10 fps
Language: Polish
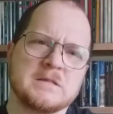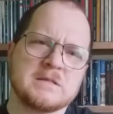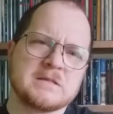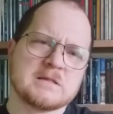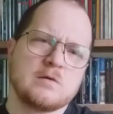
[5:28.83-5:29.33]

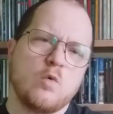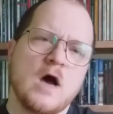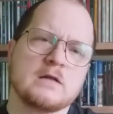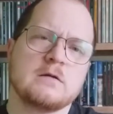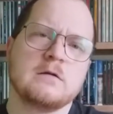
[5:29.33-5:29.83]

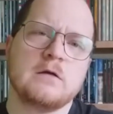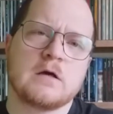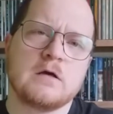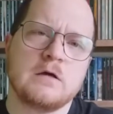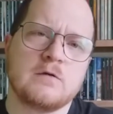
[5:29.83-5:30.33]
Skład, e,
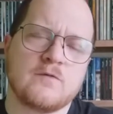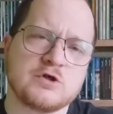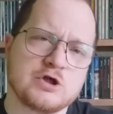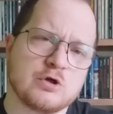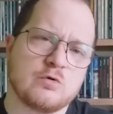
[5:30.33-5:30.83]
jaki
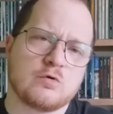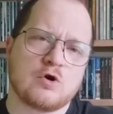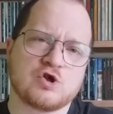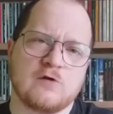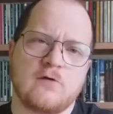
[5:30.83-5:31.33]
towarzyszył
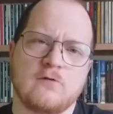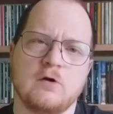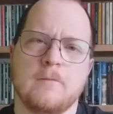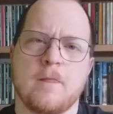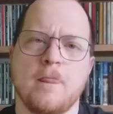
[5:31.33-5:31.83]

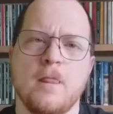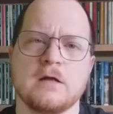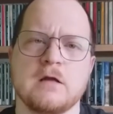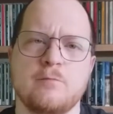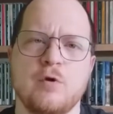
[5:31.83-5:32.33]
Kosowowi
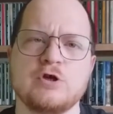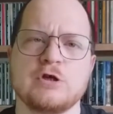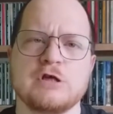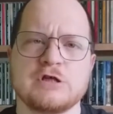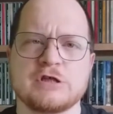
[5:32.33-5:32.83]
na tej
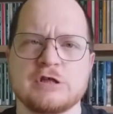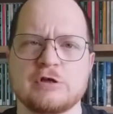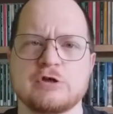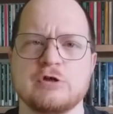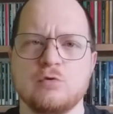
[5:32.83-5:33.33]
płycie jest
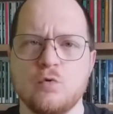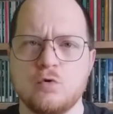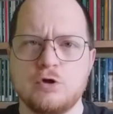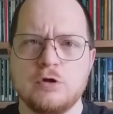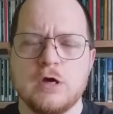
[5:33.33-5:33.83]
strasznie
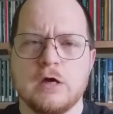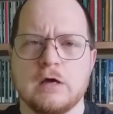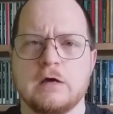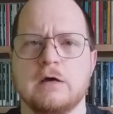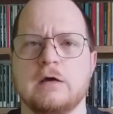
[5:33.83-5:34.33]
długi.
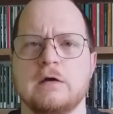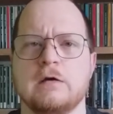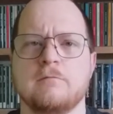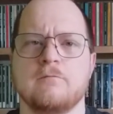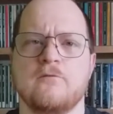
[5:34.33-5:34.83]

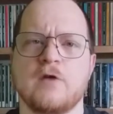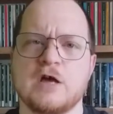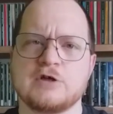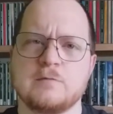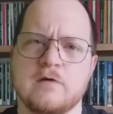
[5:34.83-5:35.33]
E, w
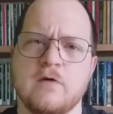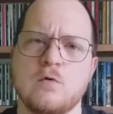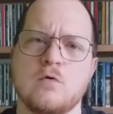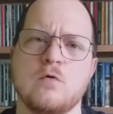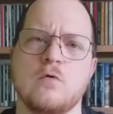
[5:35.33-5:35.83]
każdym
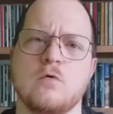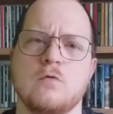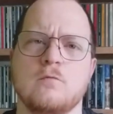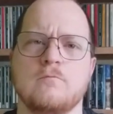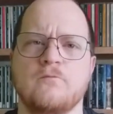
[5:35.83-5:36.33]
kawałku
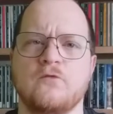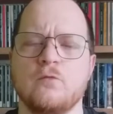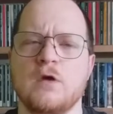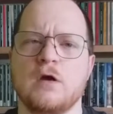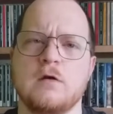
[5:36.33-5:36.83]
w
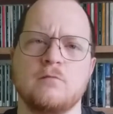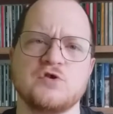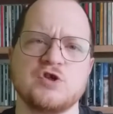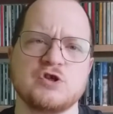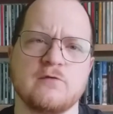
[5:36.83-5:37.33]
sumie
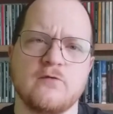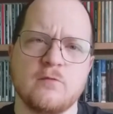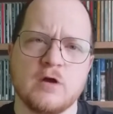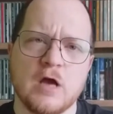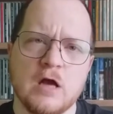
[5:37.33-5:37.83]
muzycy się
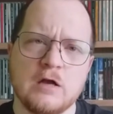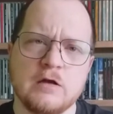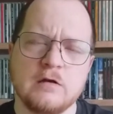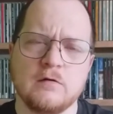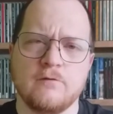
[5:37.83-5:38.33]

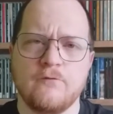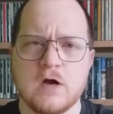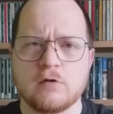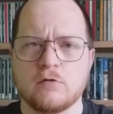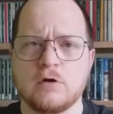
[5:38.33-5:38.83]
wymieniali.
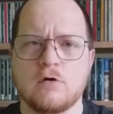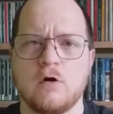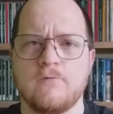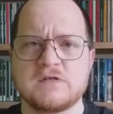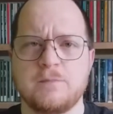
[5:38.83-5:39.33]
Warto
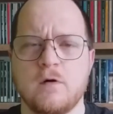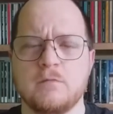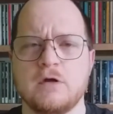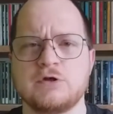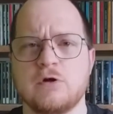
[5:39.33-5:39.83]
tylko
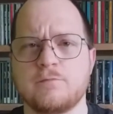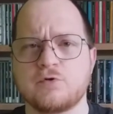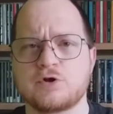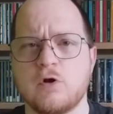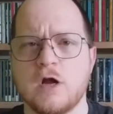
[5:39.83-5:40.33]
wspomnieć, że
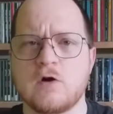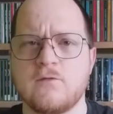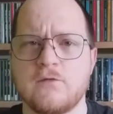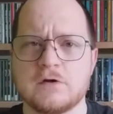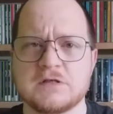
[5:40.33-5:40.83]
oprócz
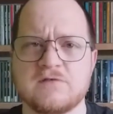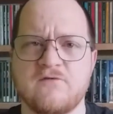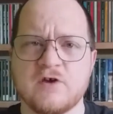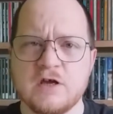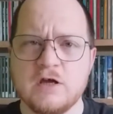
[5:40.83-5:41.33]
kolegów z
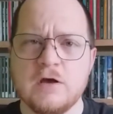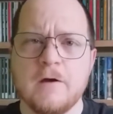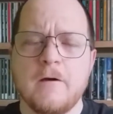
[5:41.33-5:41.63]
Free